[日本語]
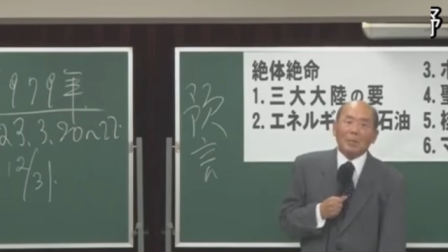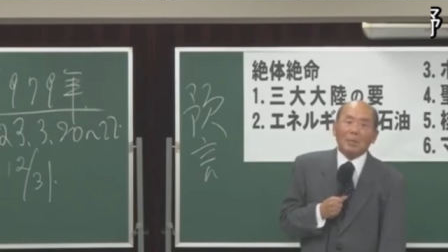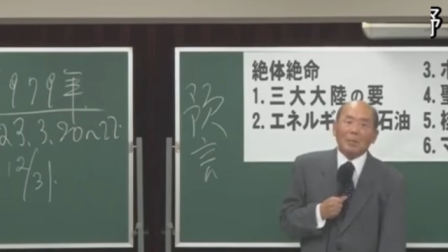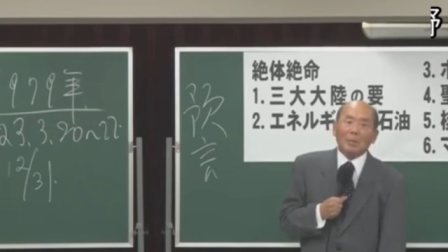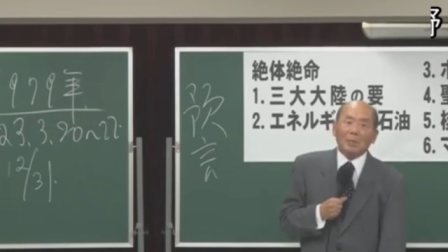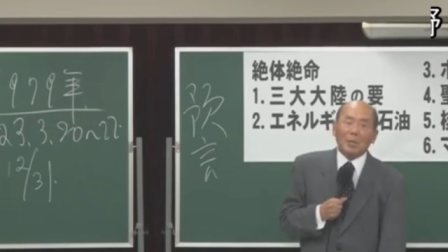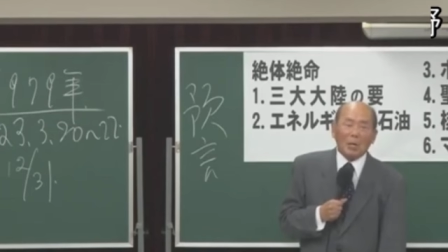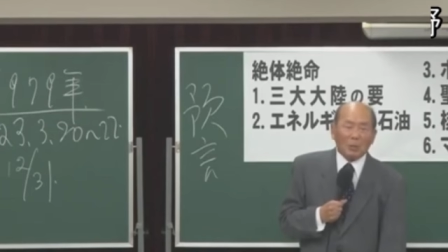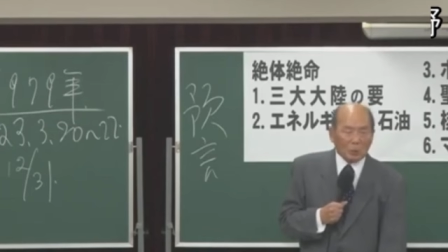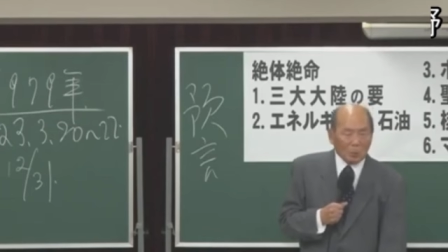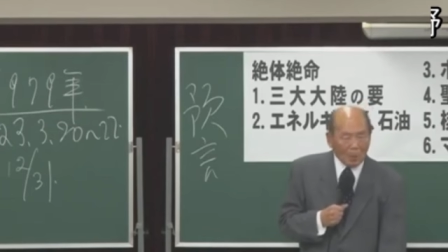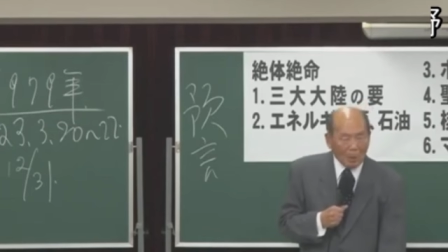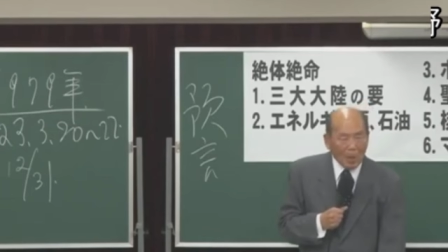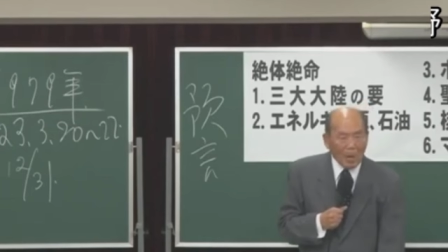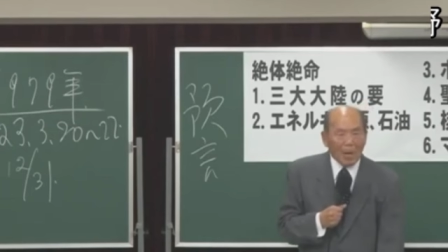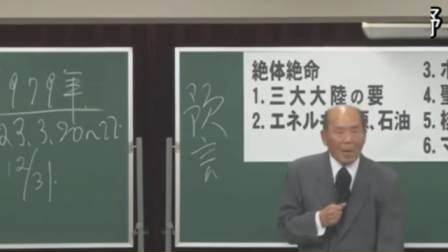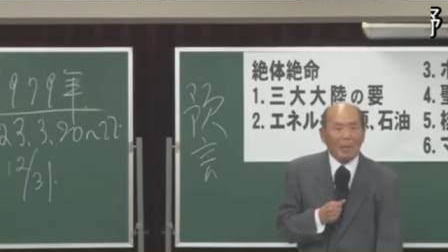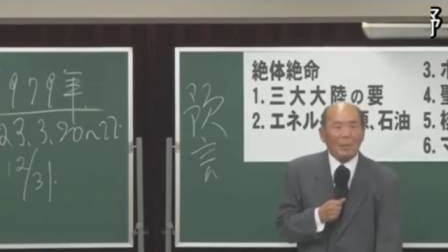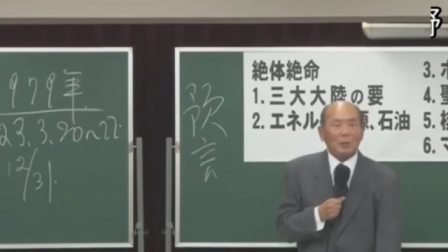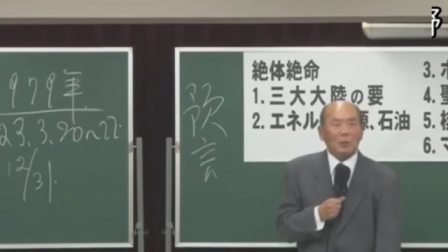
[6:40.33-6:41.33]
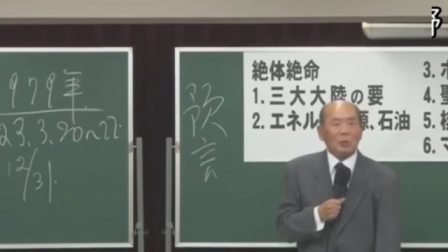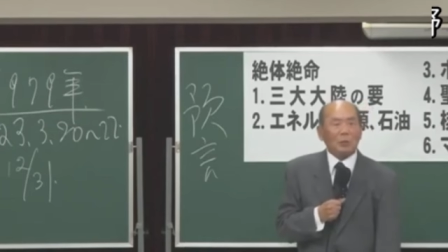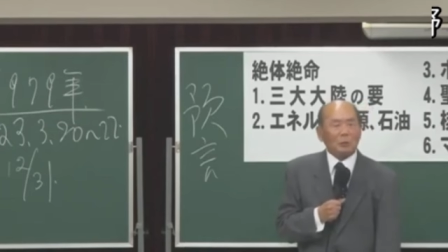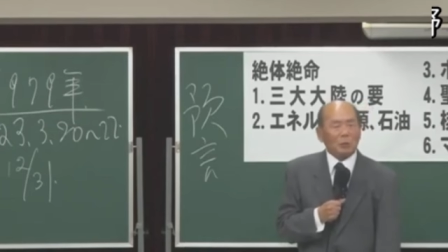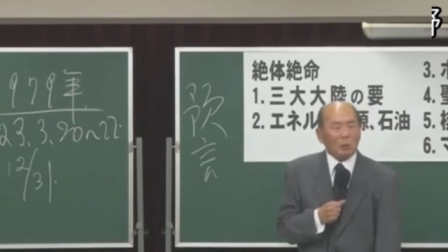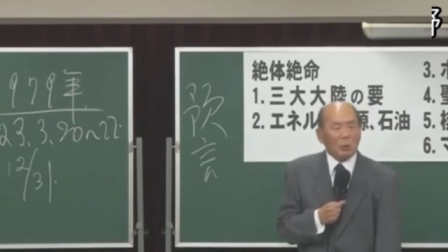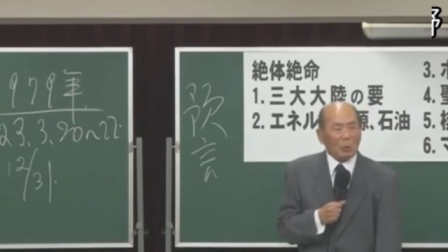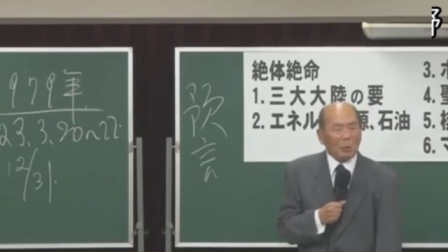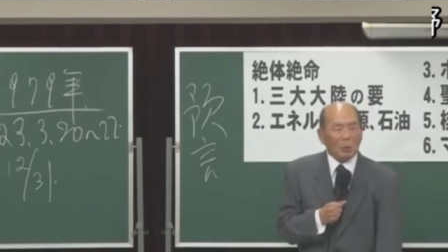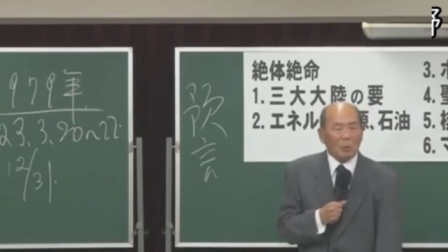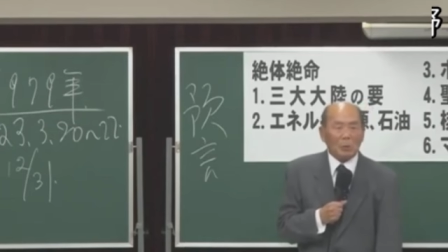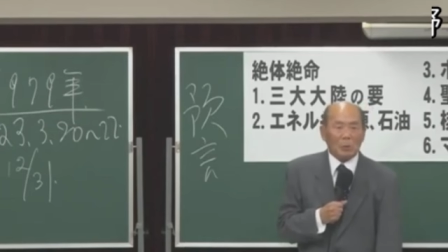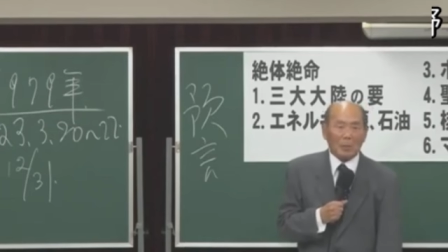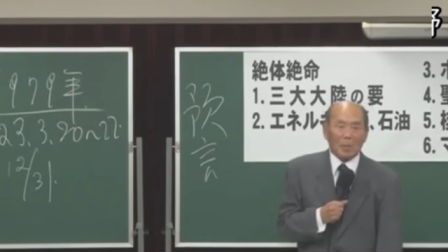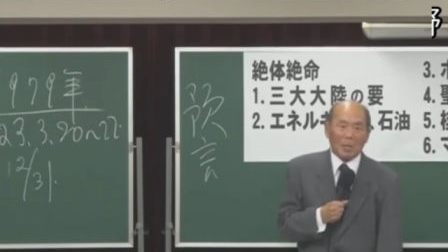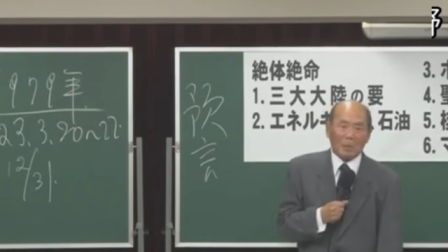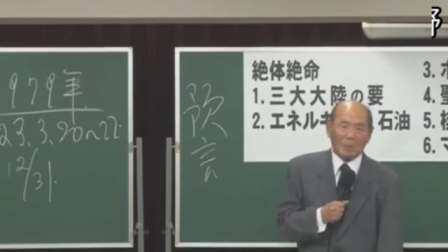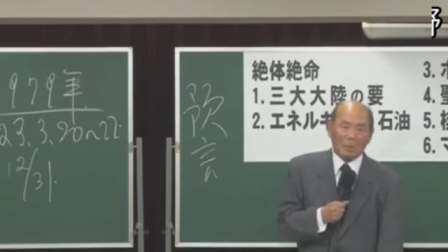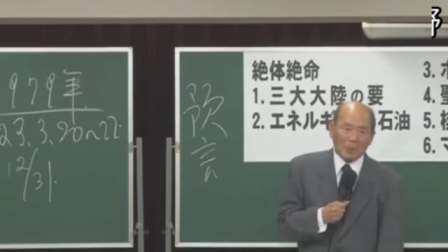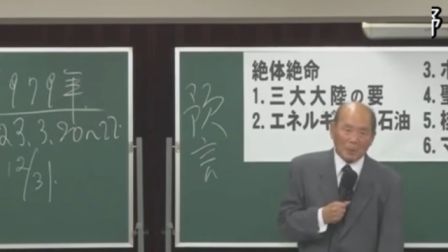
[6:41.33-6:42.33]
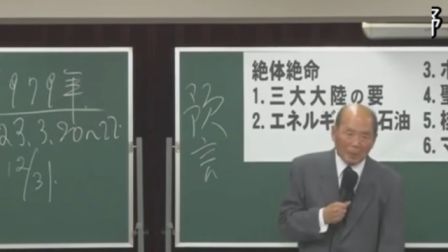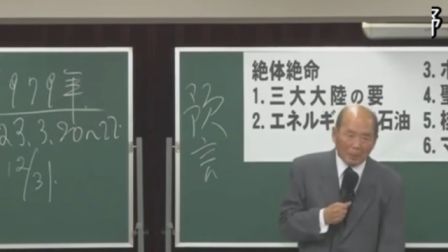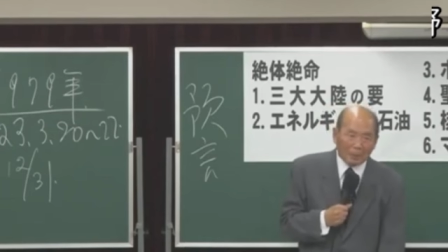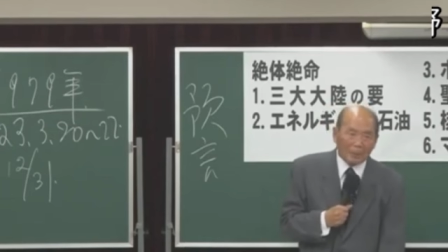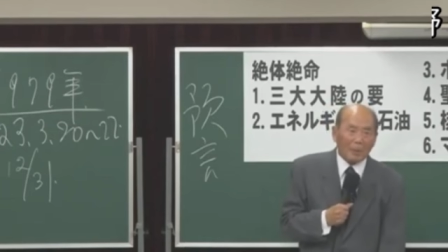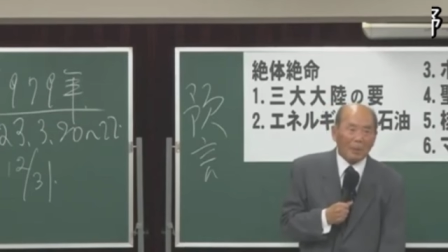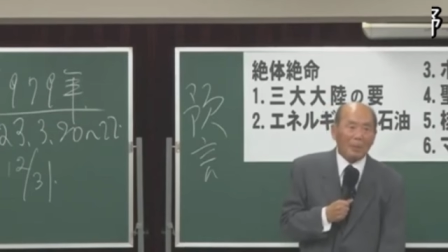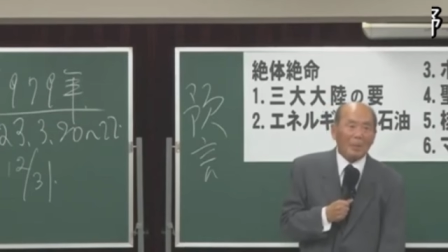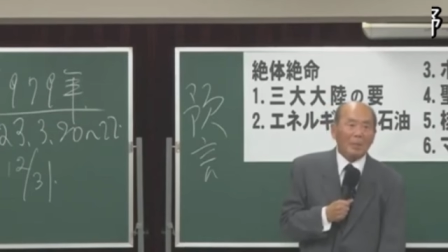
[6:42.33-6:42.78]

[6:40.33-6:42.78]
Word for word: 聖書は宗教の本じゃありません